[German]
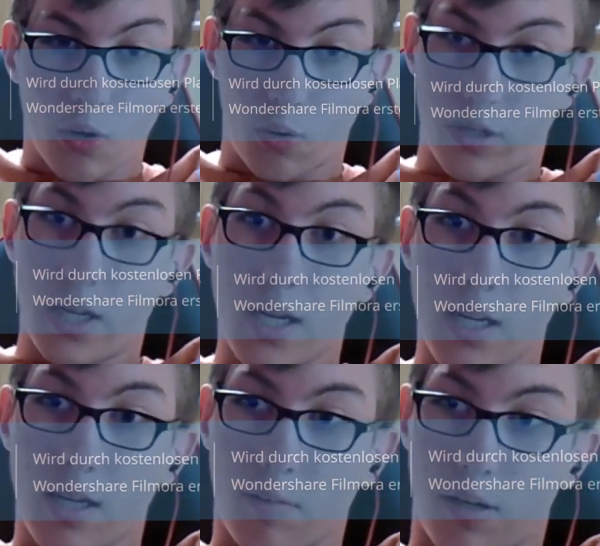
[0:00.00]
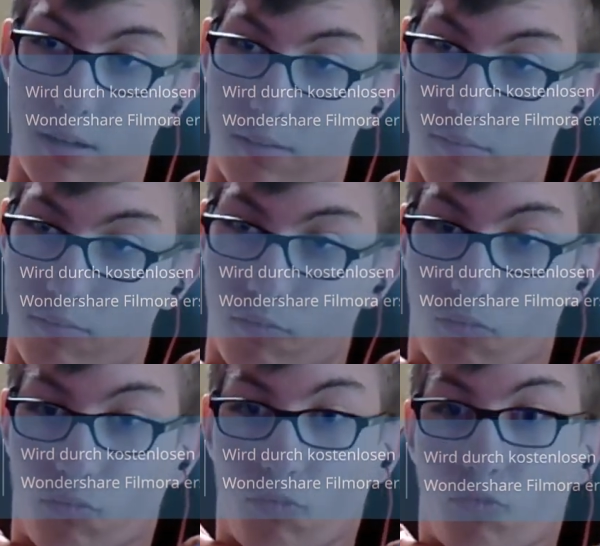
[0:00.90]
Okay, aber...
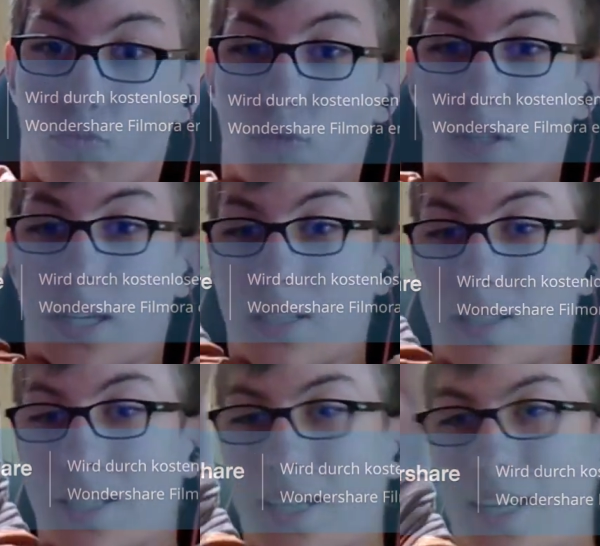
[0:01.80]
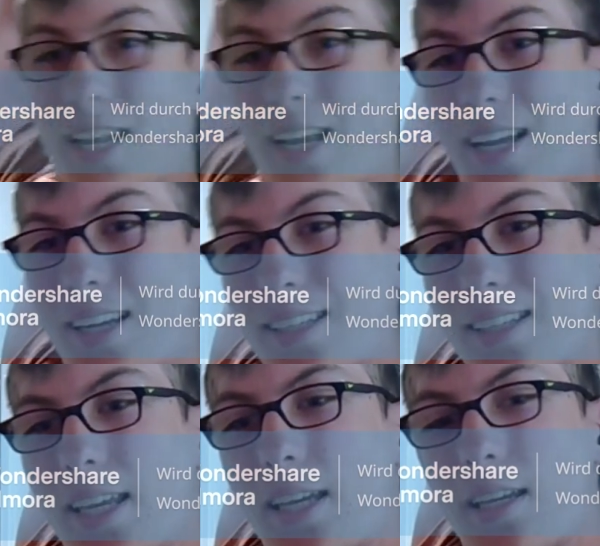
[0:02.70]
Da es nicht länger
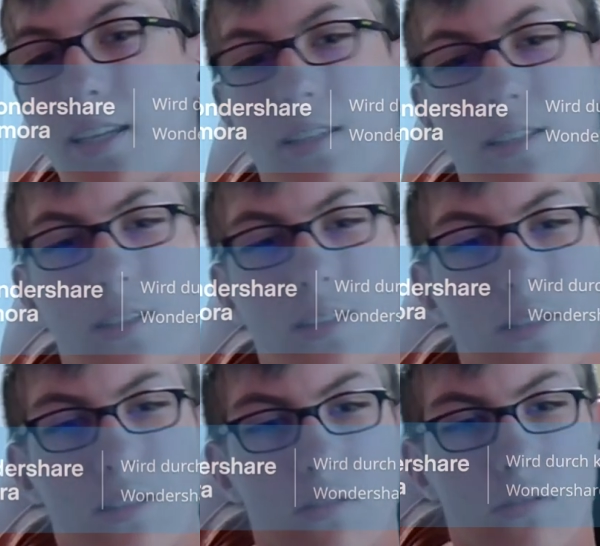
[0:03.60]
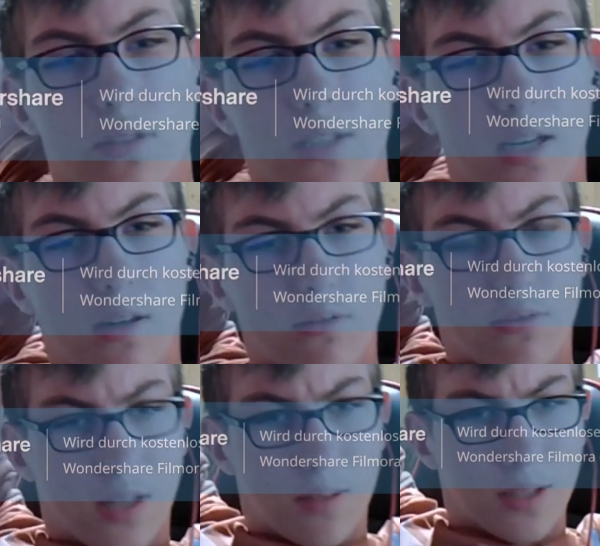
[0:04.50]
geht's kommt die
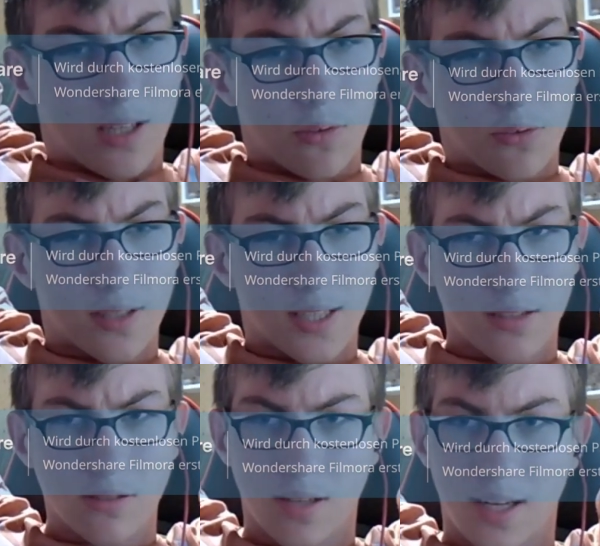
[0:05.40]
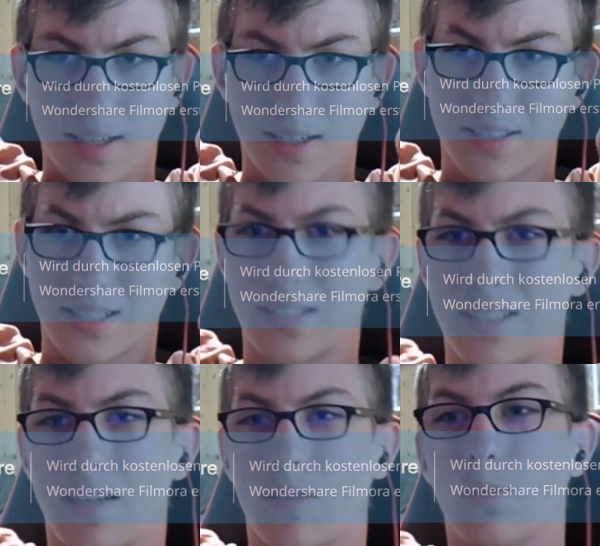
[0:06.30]
Aufnahme auch nicht so lang. Ist das
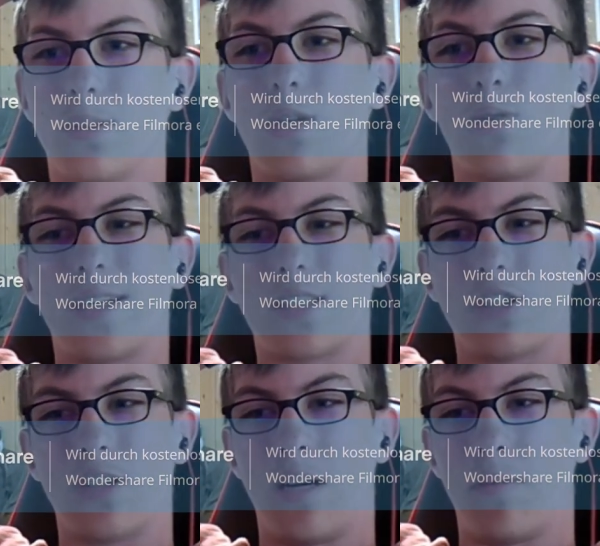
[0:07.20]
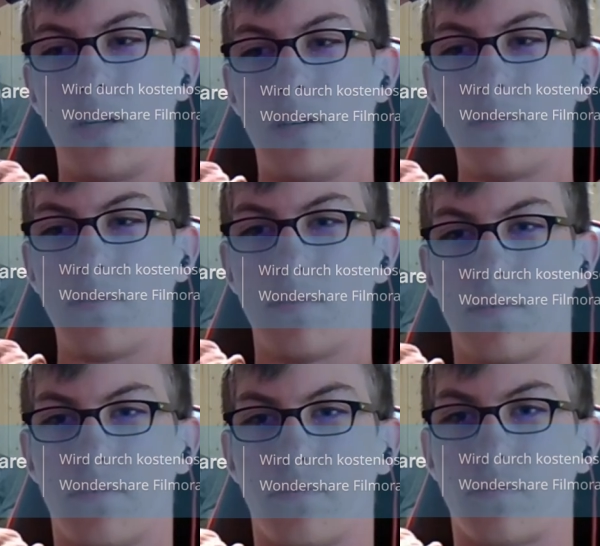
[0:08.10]
eine kurze Reaction, aber
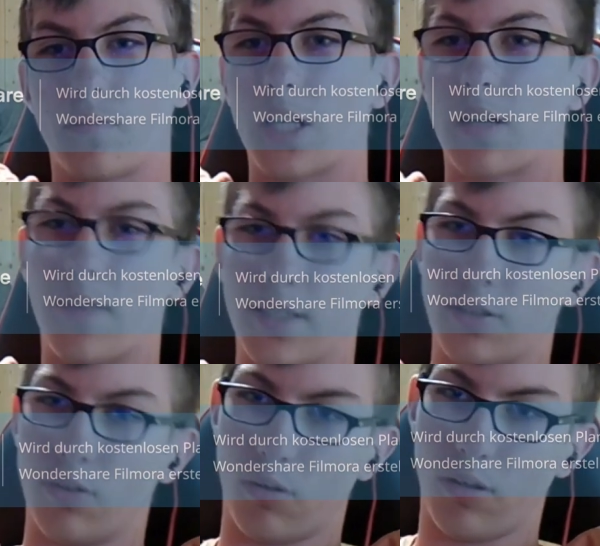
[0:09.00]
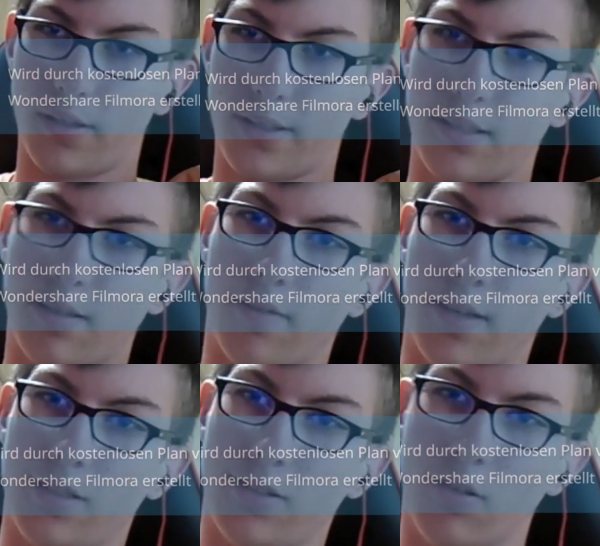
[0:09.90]
was soll's,
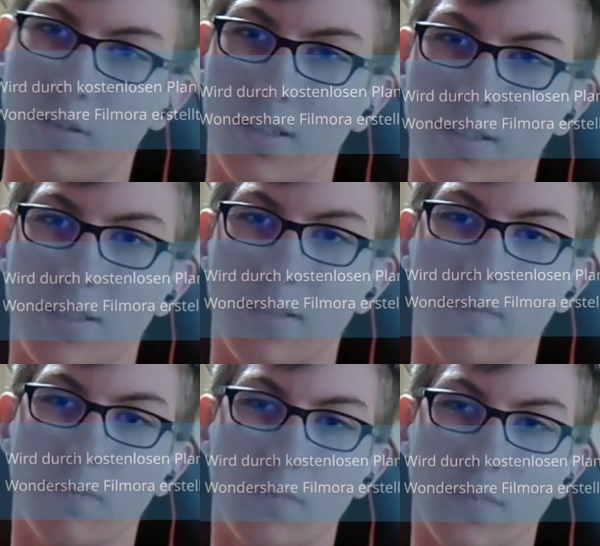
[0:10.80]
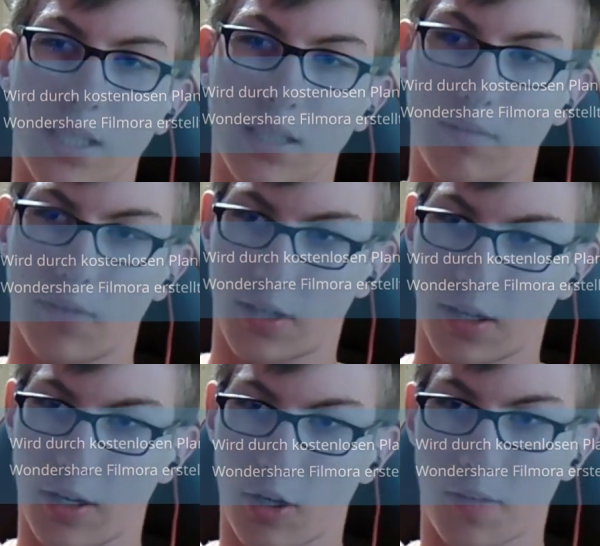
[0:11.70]
was soll's. Wir können
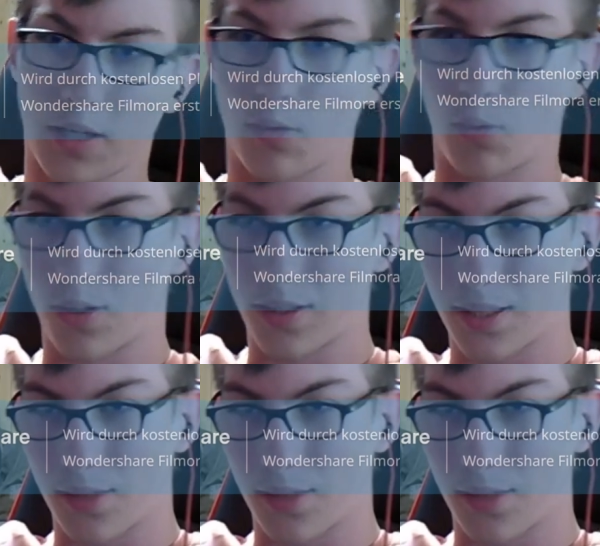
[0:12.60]
auch mal kurze